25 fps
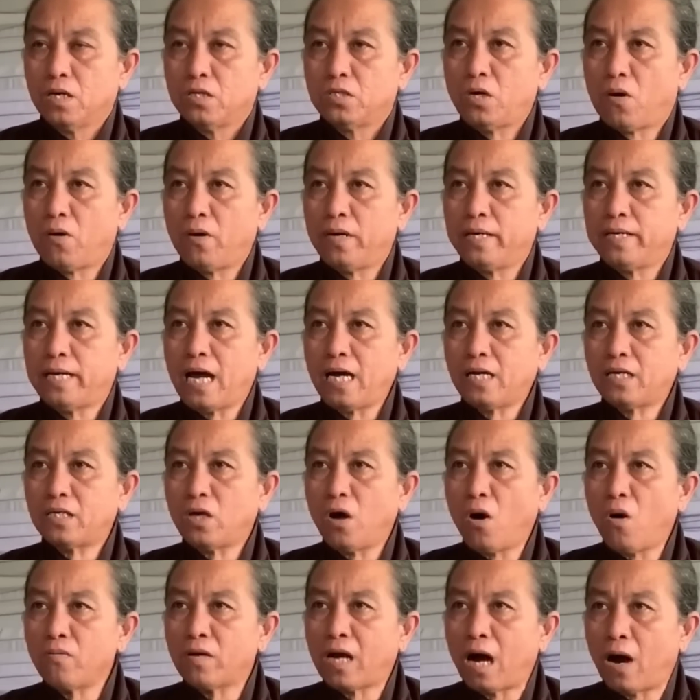rồi đất
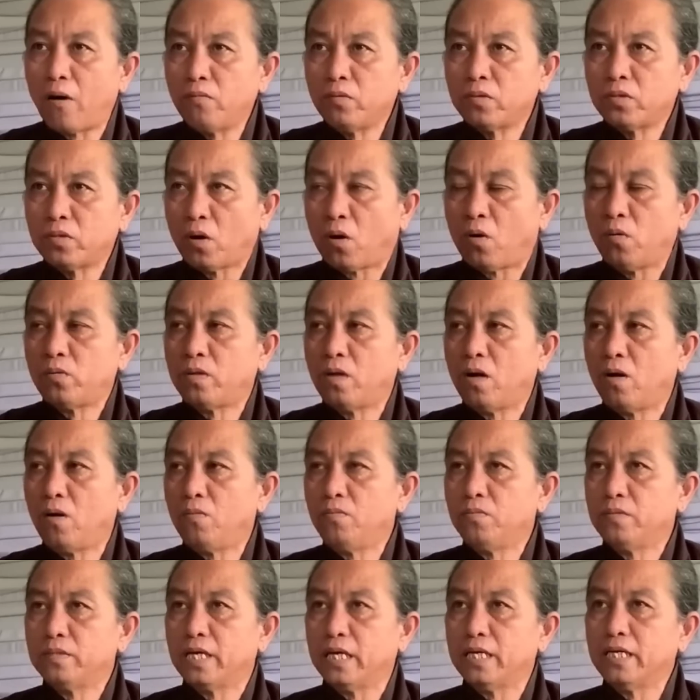chôn không chỗ
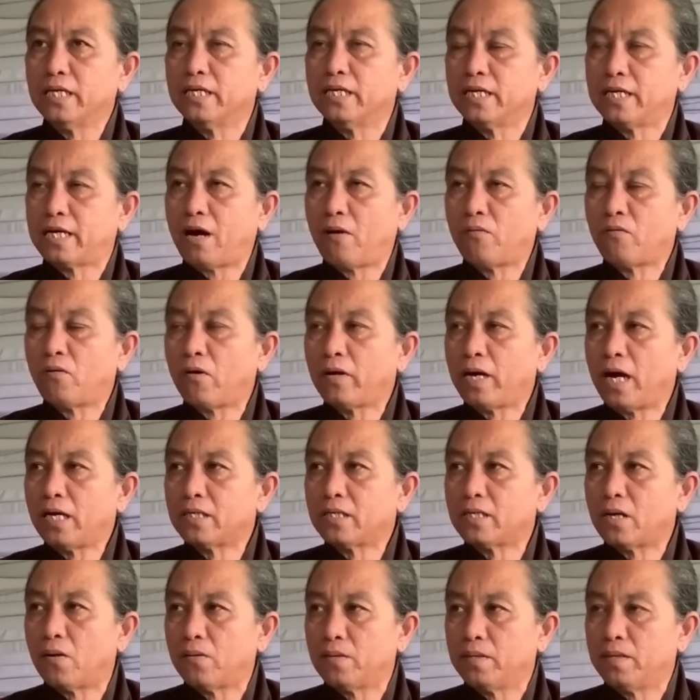chôn những người không có
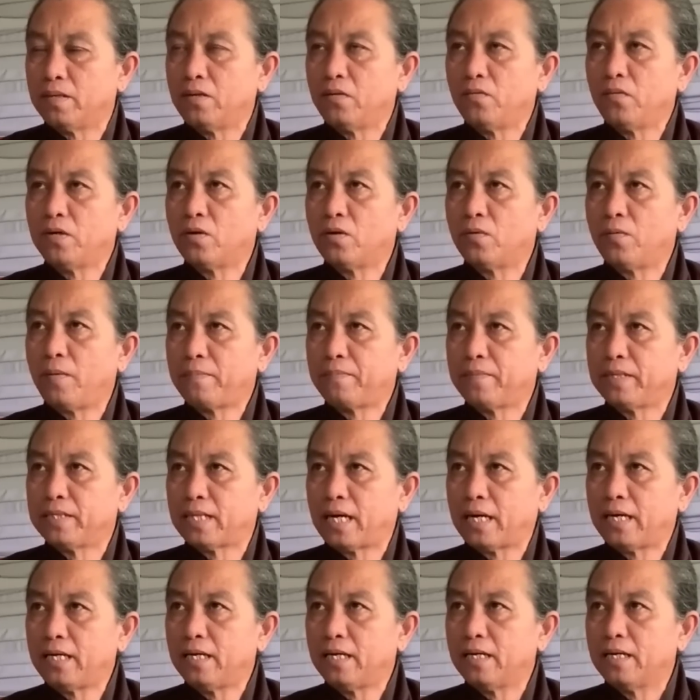đất rồi đó quý cô bác mình
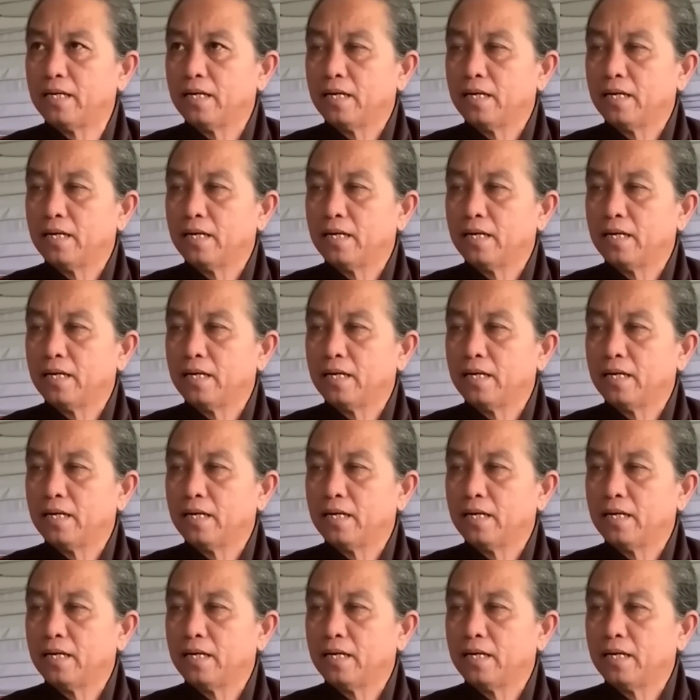thấy